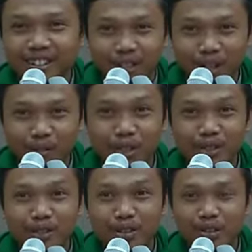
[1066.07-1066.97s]
dalam hadis
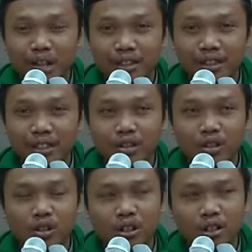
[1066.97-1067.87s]
begitu hatta
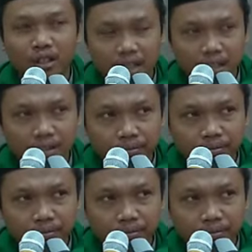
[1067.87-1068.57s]
yuqada